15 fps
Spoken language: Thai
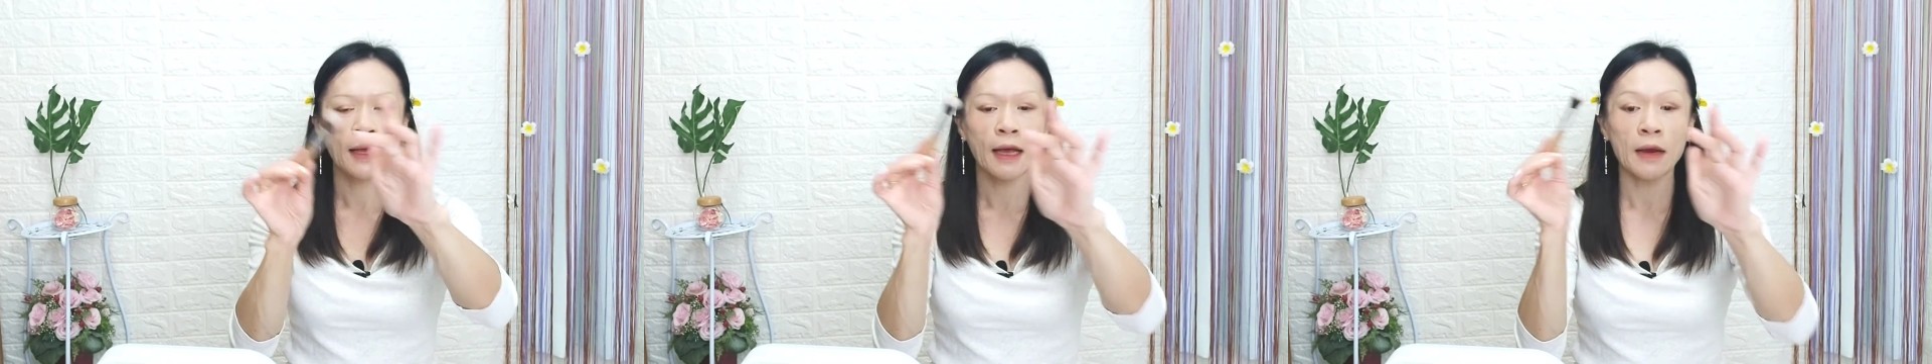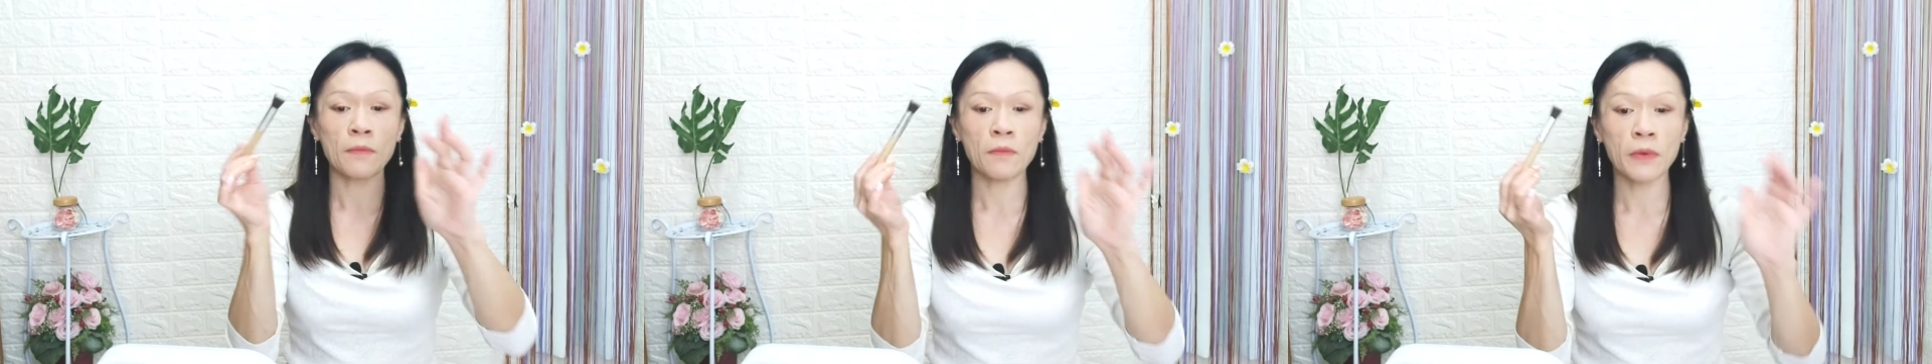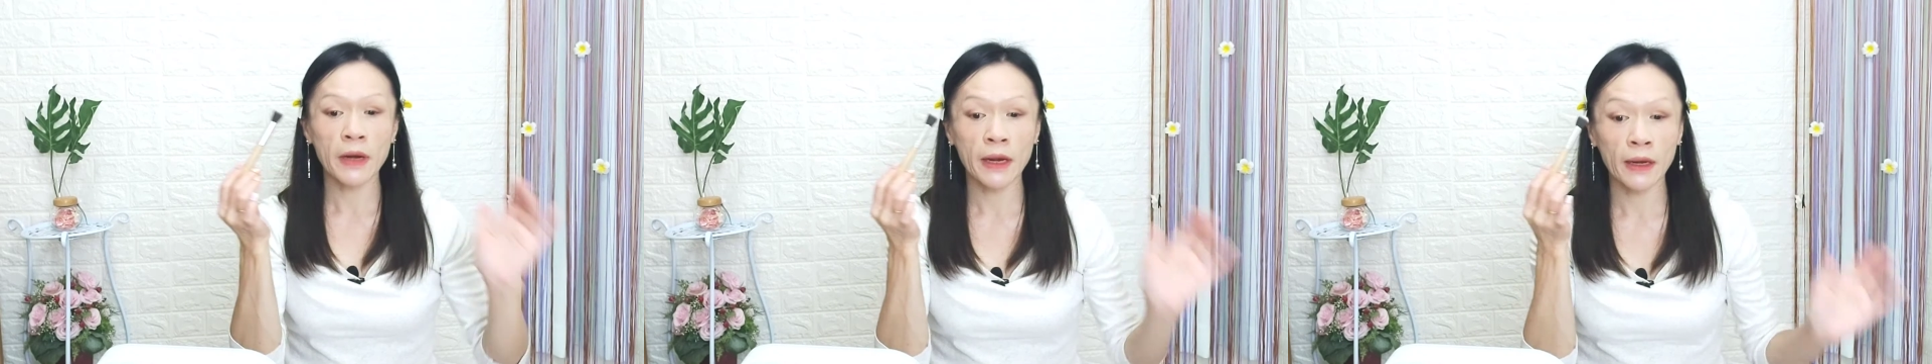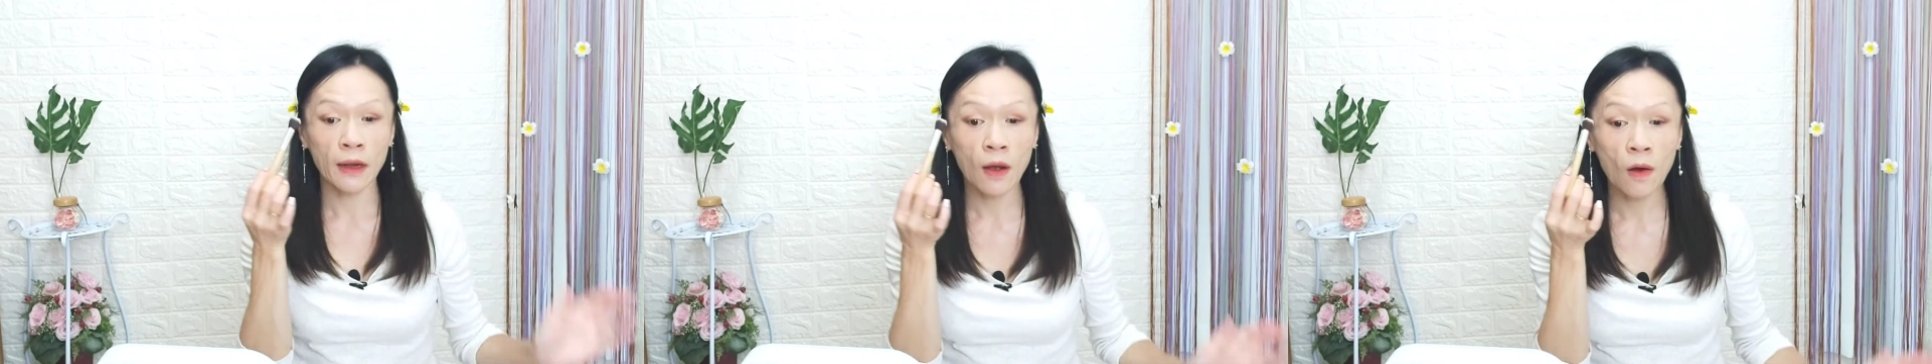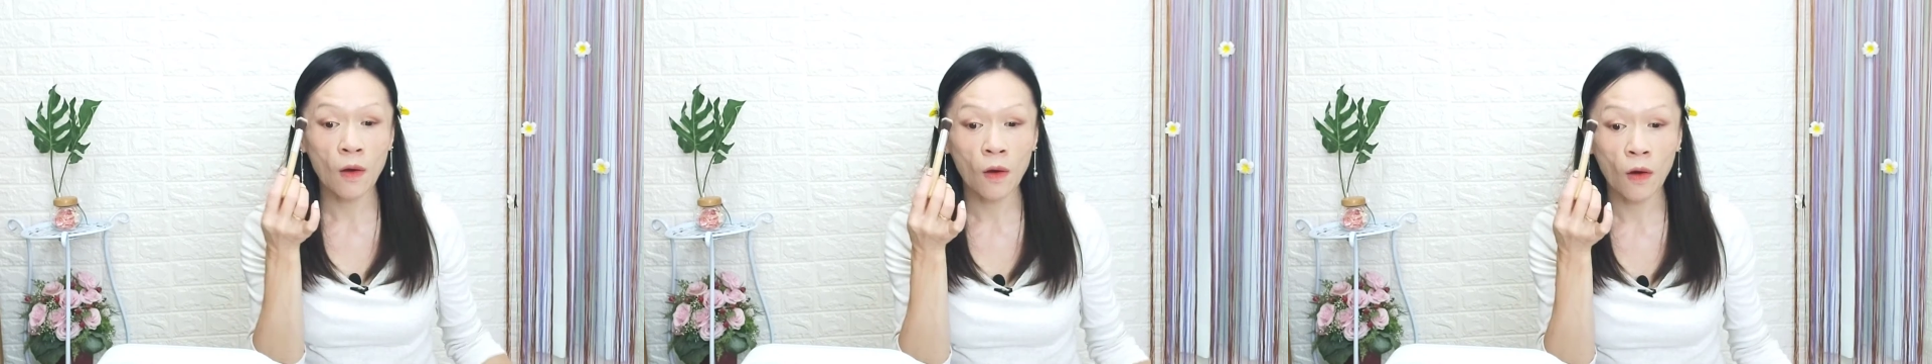การเบรน
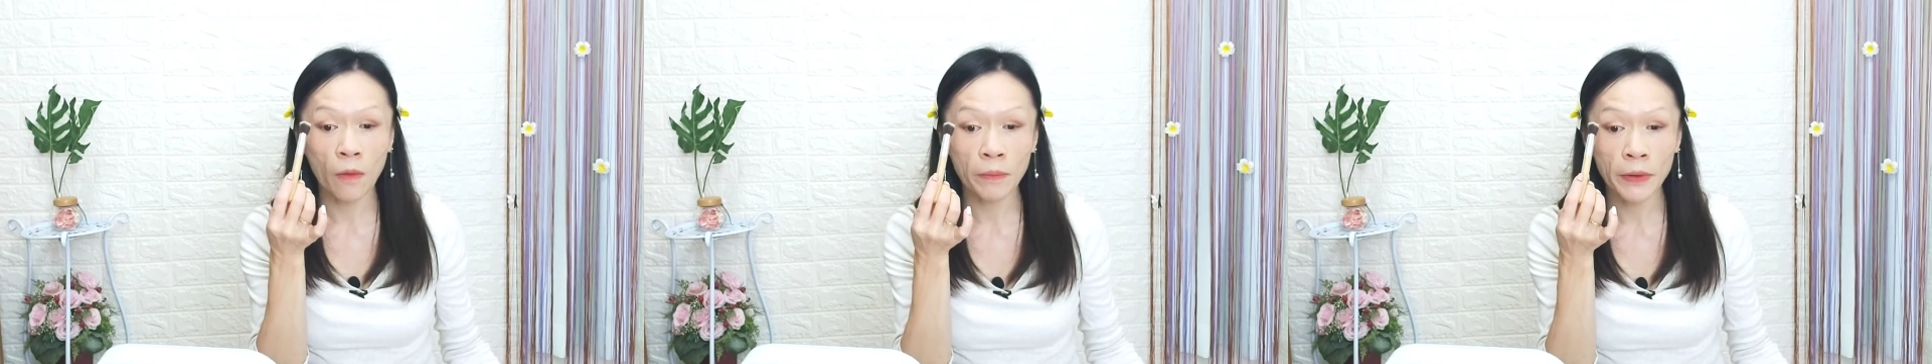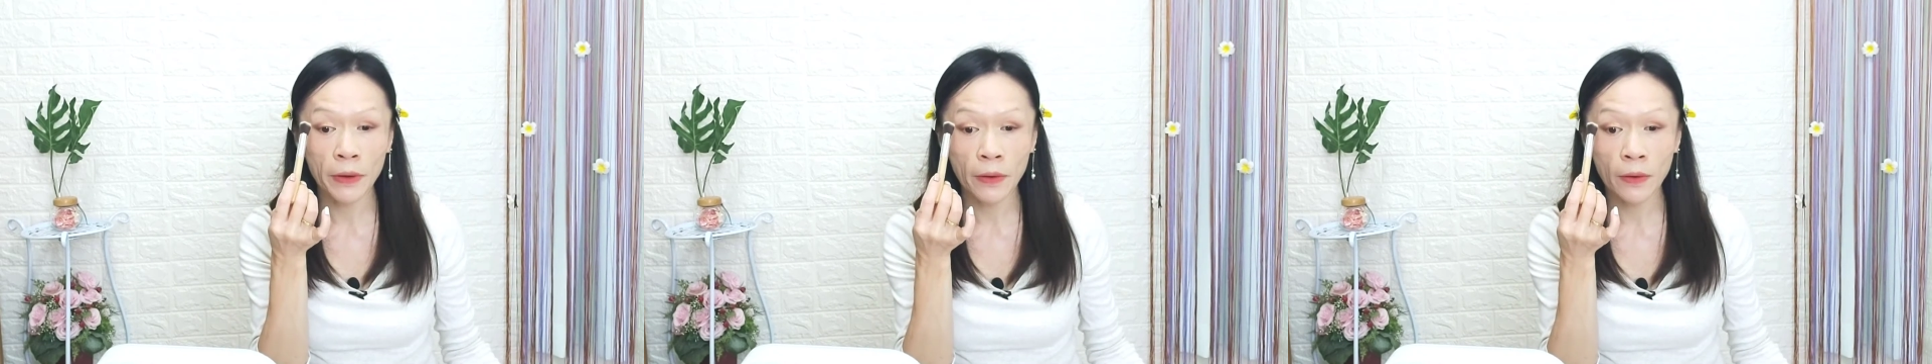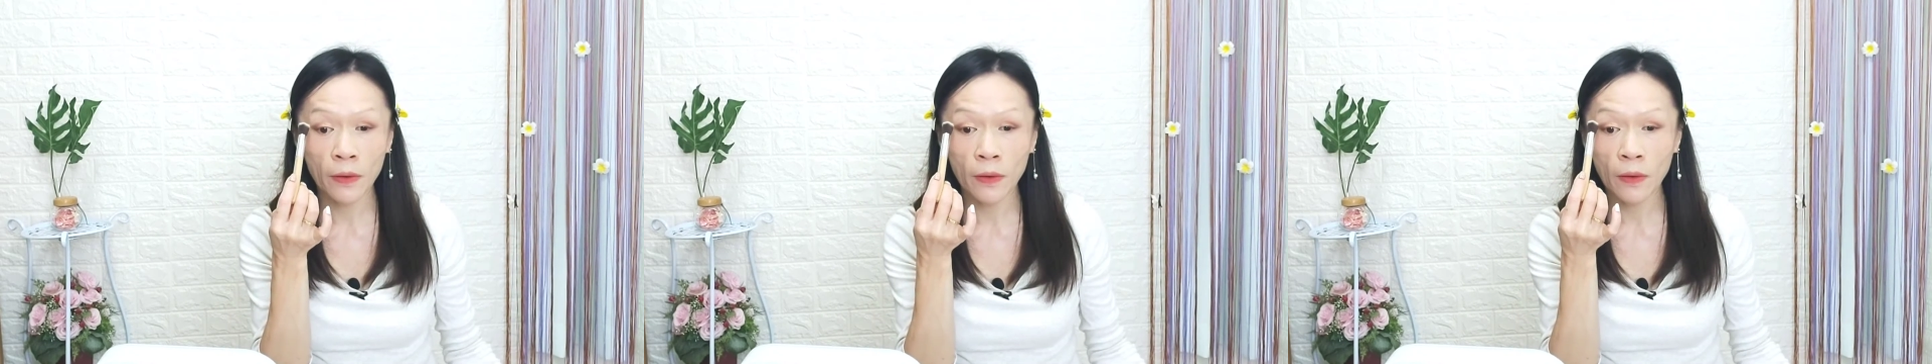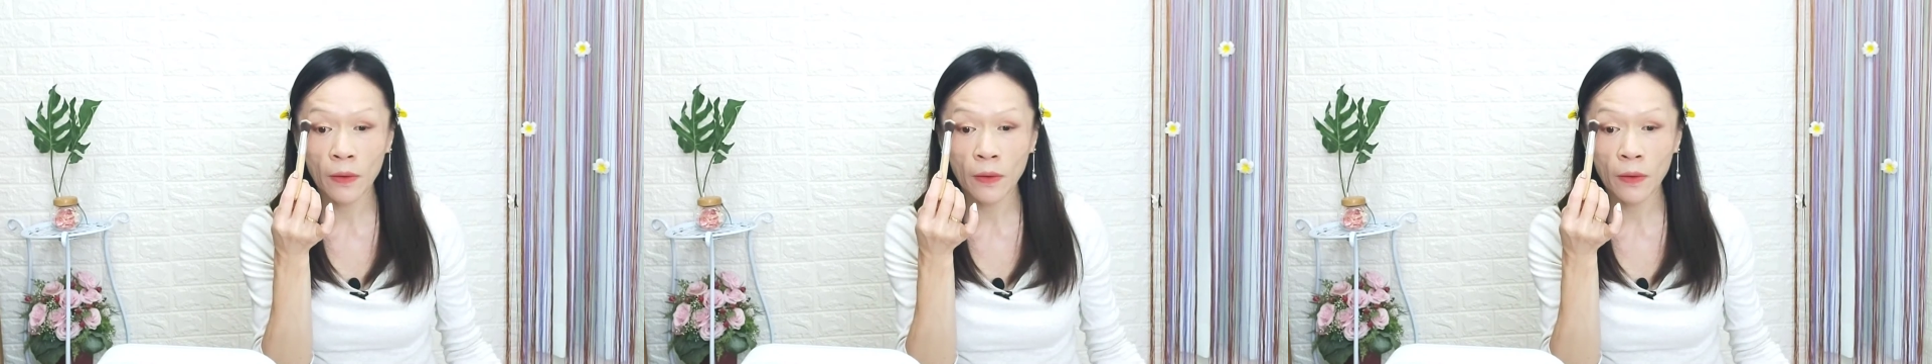ขอบเนาะ